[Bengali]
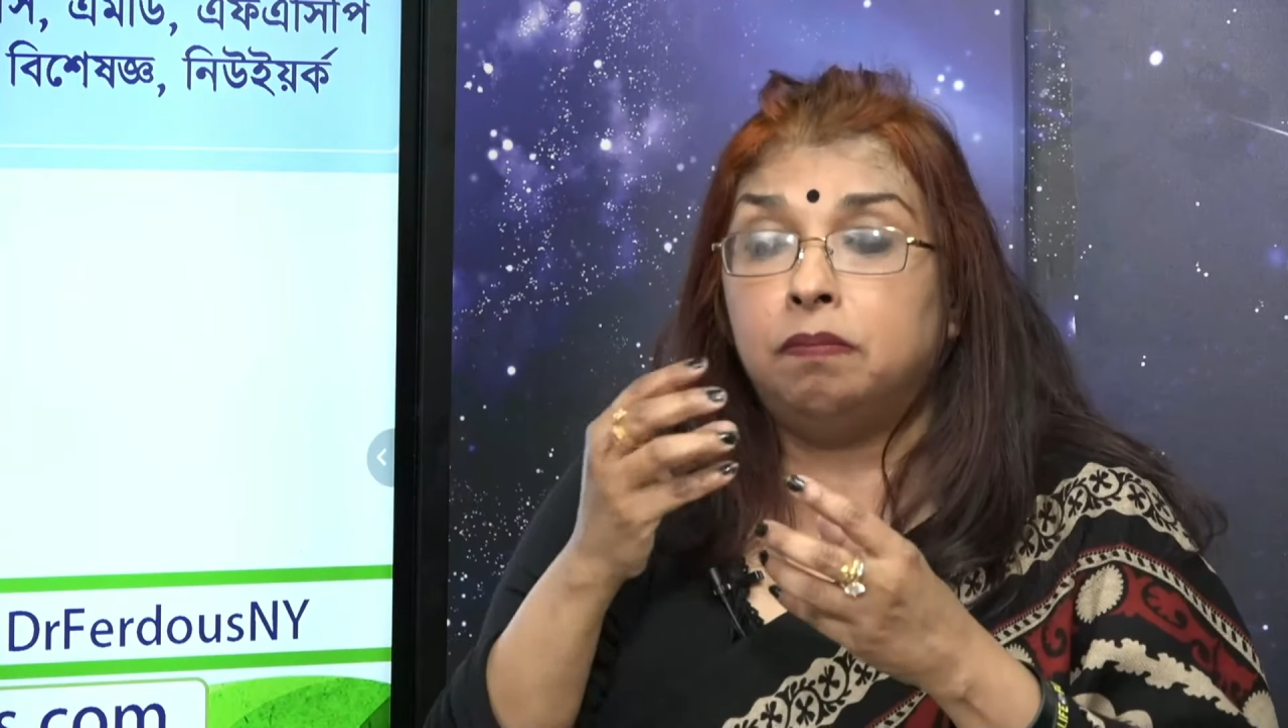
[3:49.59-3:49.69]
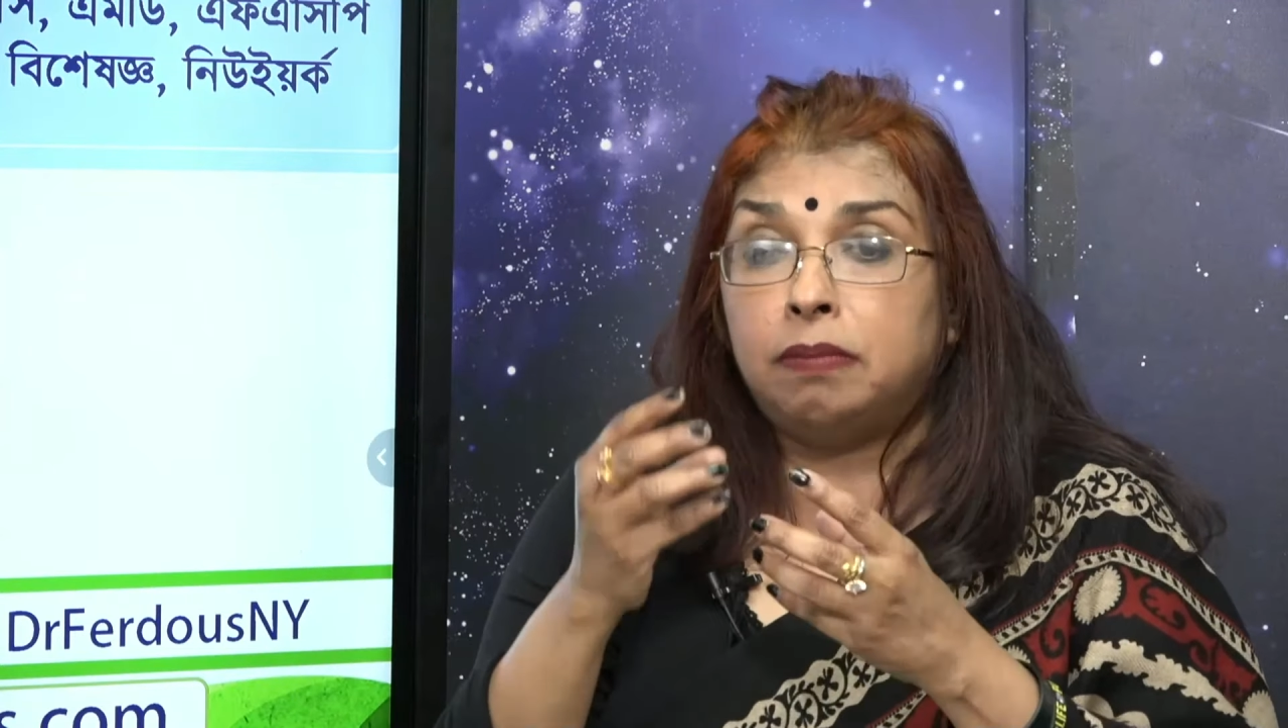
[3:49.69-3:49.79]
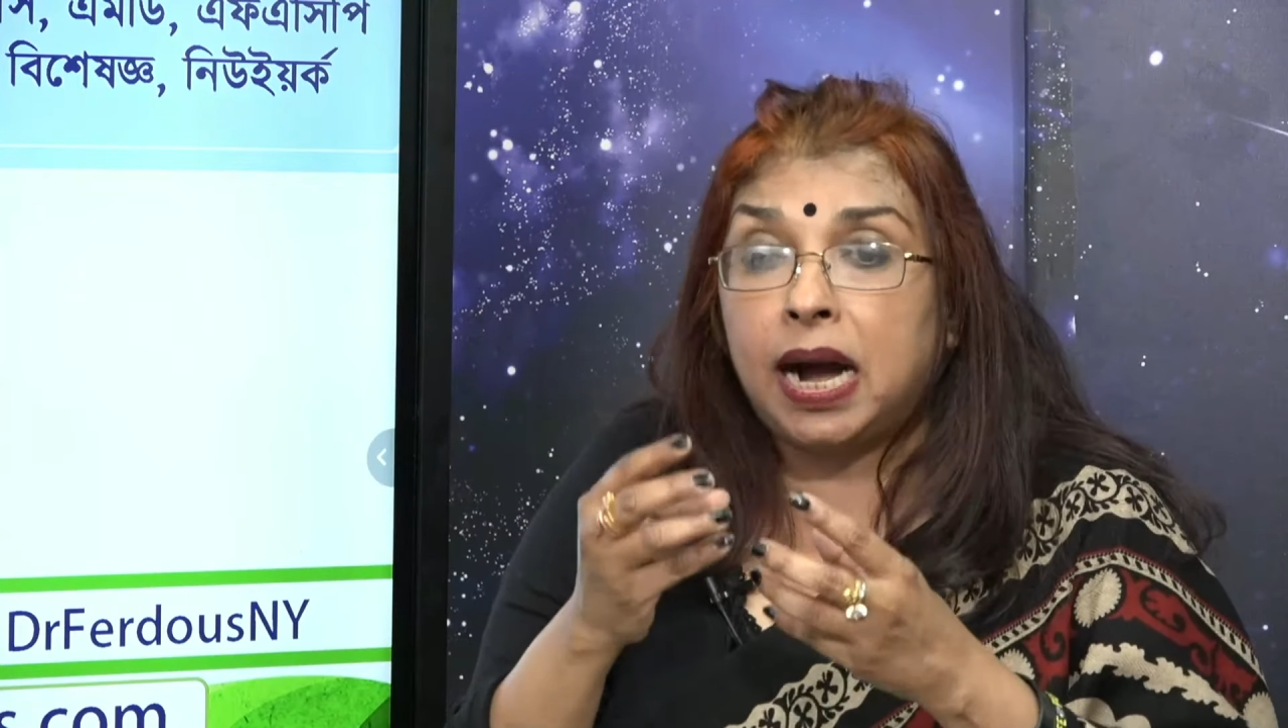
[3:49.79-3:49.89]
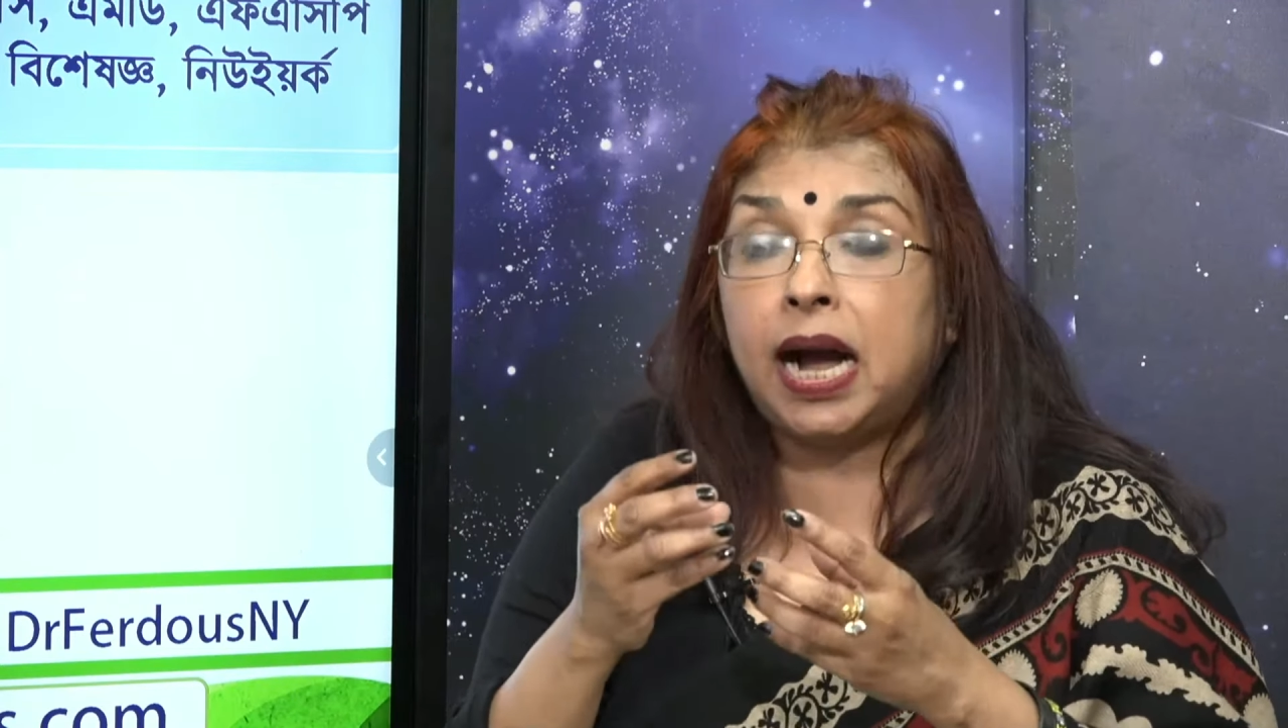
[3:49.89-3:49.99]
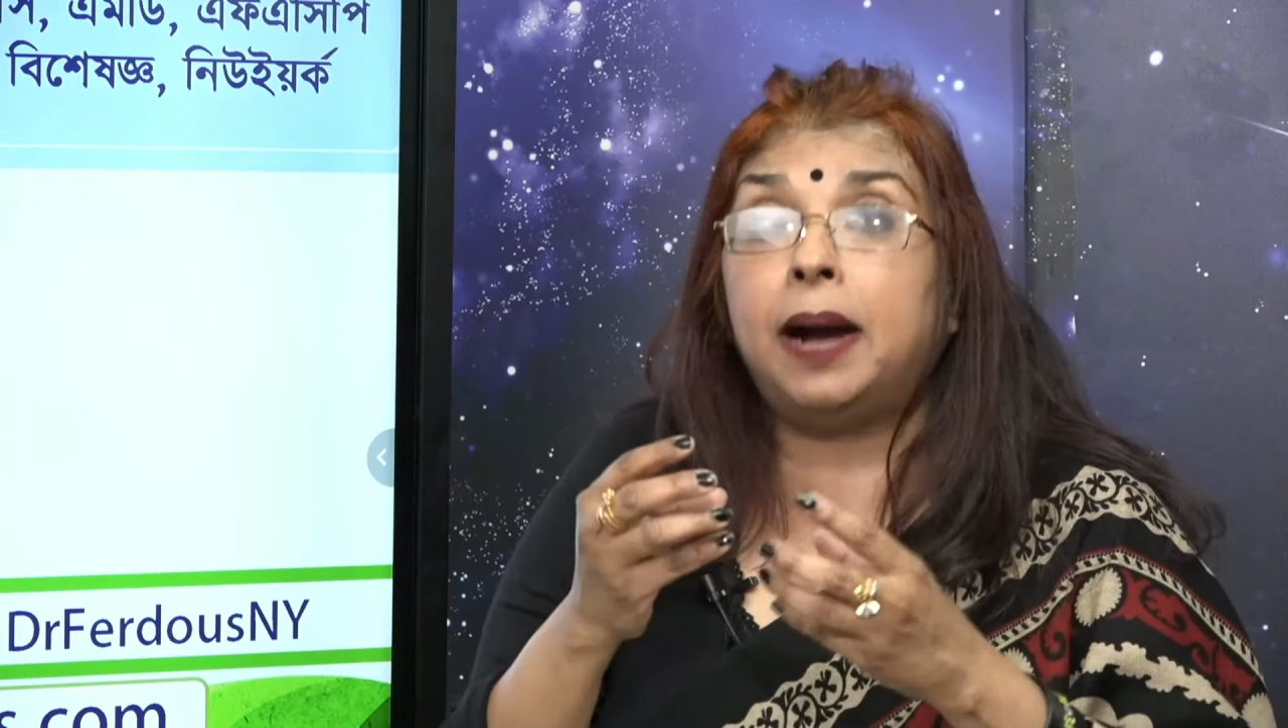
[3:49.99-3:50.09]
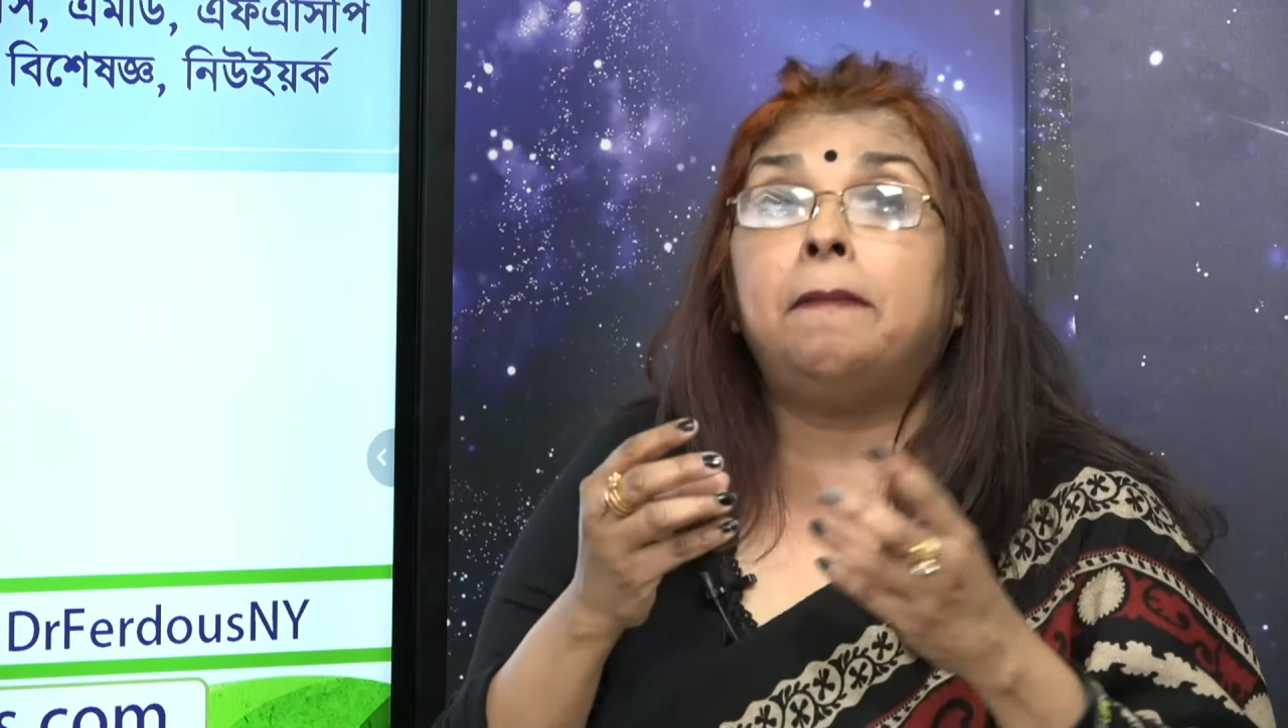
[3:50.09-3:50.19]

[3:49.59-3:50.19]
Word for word: মা